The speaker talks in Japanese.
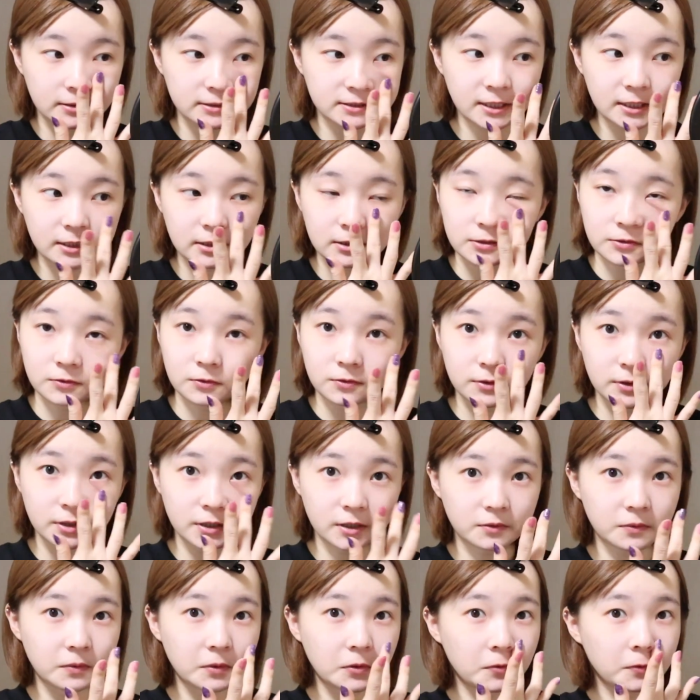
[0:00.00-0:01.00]
絶叫
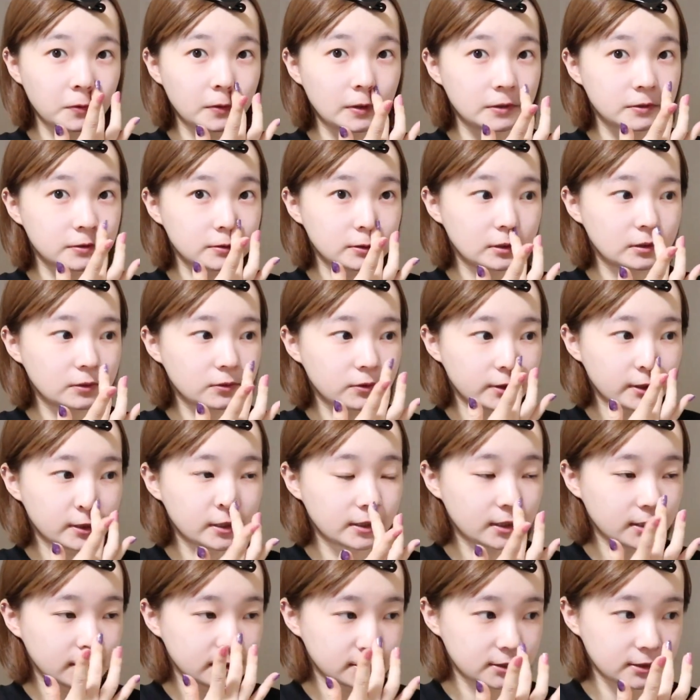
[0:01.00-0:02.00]
系は怖くて乗れ
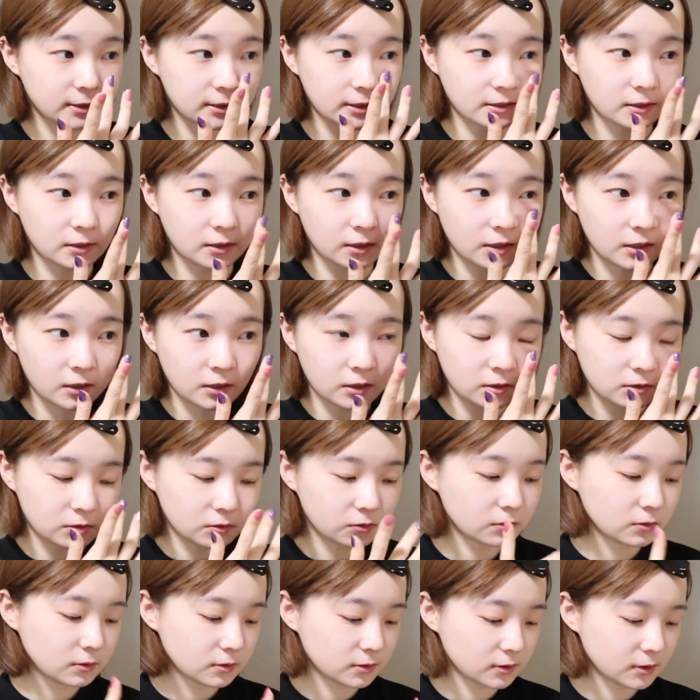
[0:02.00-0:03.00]
ないし
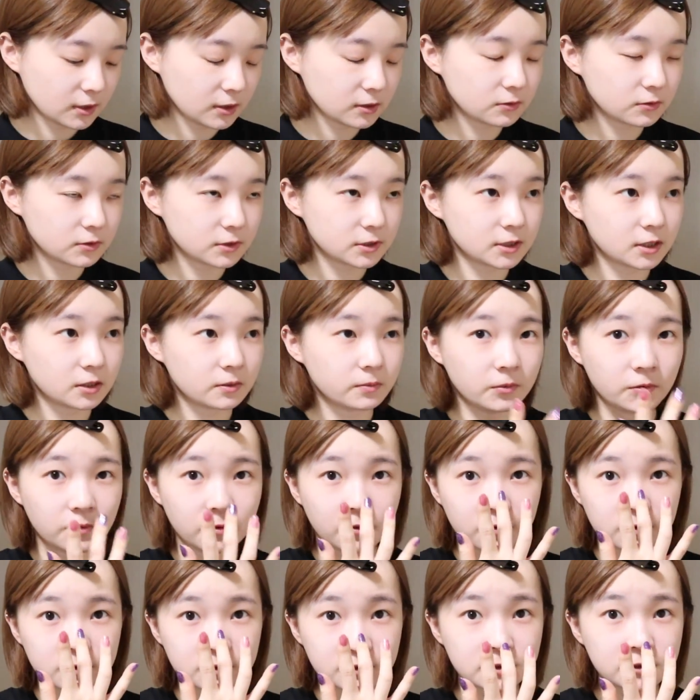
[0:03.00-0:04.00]
乗ったとして
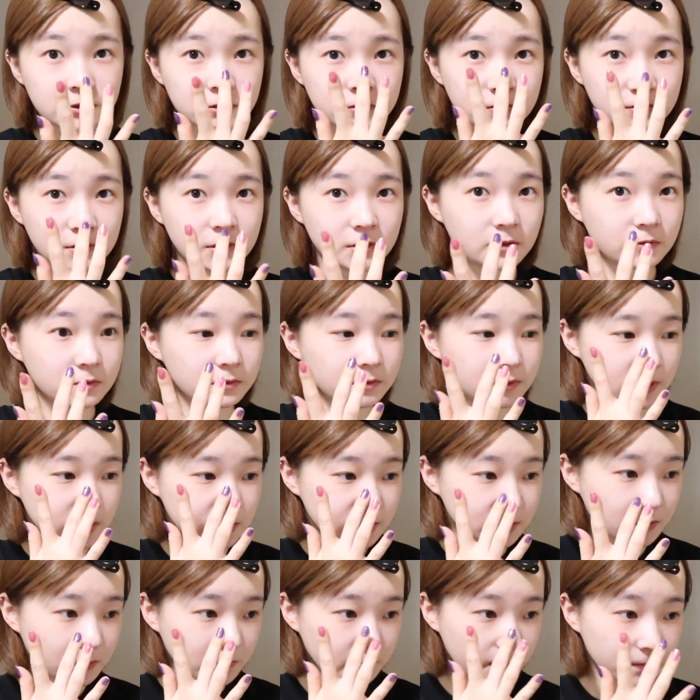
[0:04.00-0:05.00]
もすぐに酔うんで
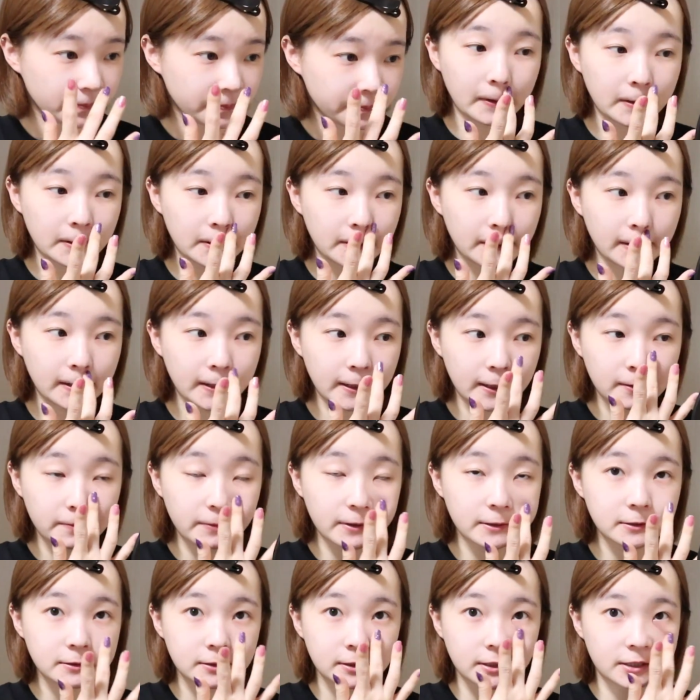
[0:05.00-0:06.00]
すよそれがや
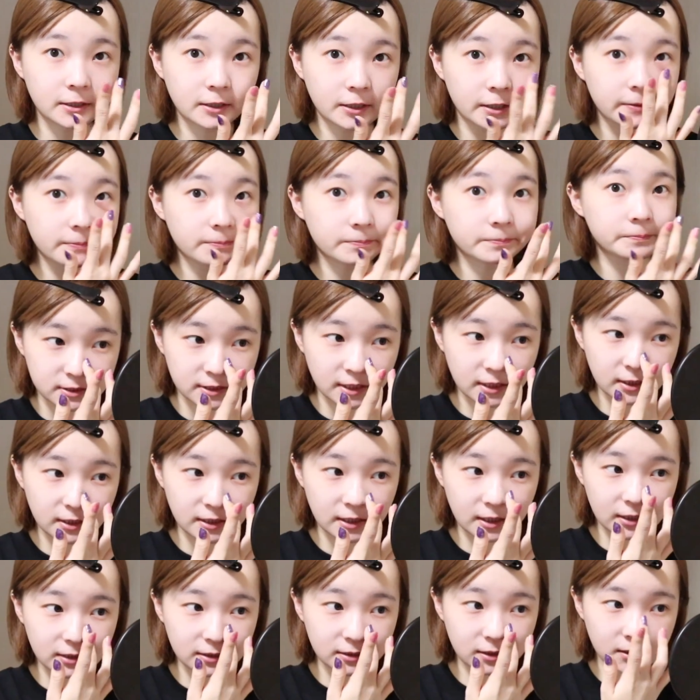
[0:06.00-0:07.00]
ばすぎて三
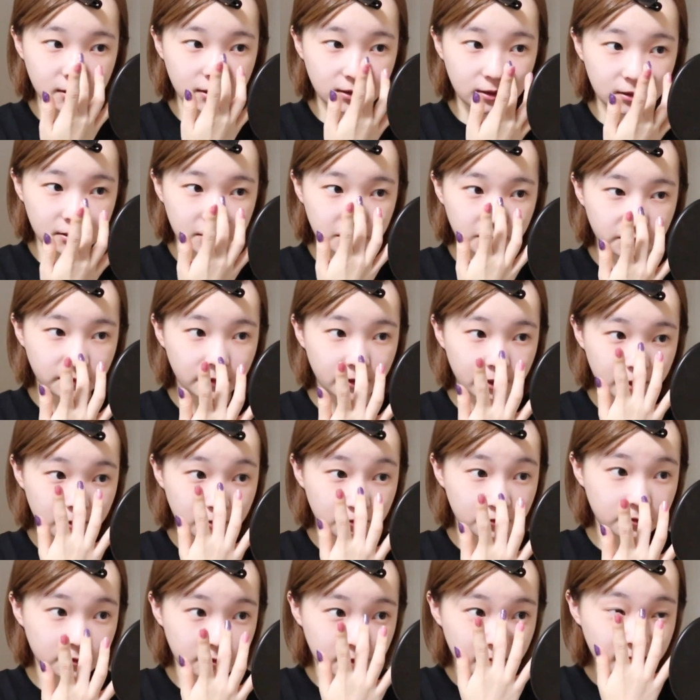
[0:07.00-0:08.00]
半規管弱い
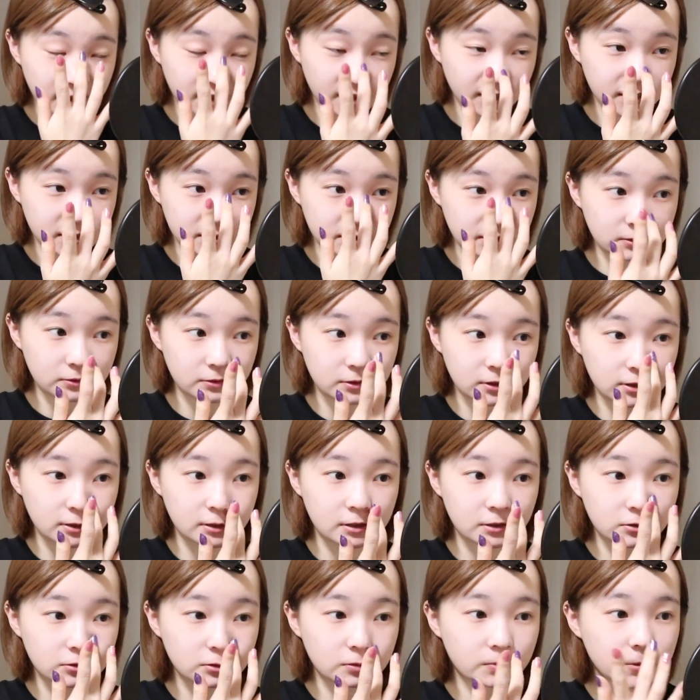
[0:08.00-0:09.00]
のを理解してくれ
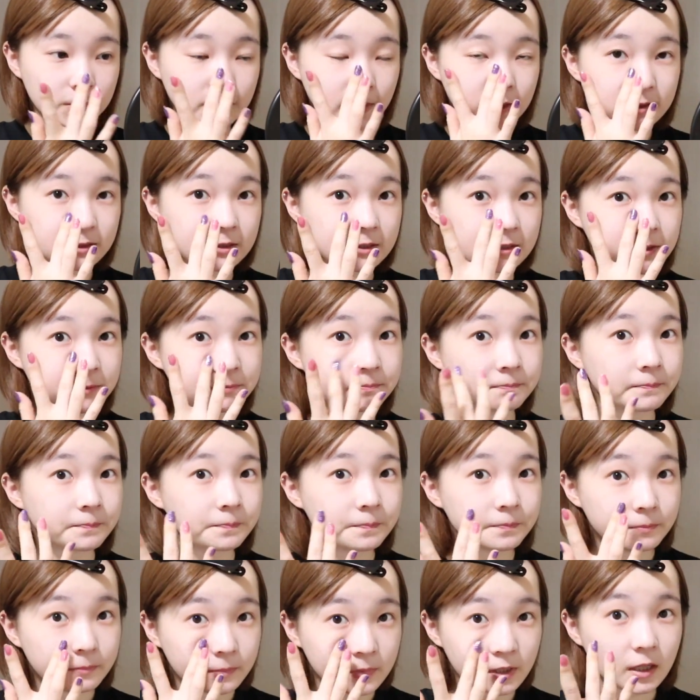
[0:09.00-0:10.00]
てる友達
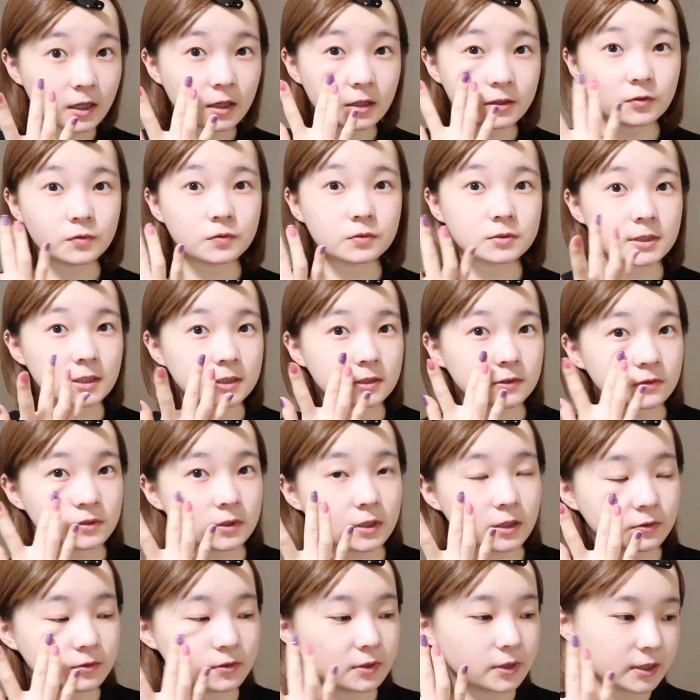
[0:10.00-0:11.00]
がよく
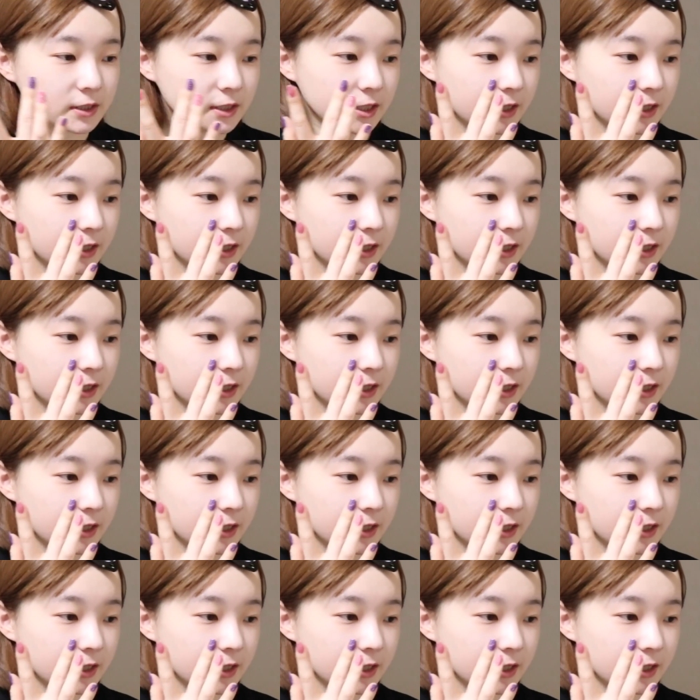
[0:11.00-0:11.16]
誘ってくれ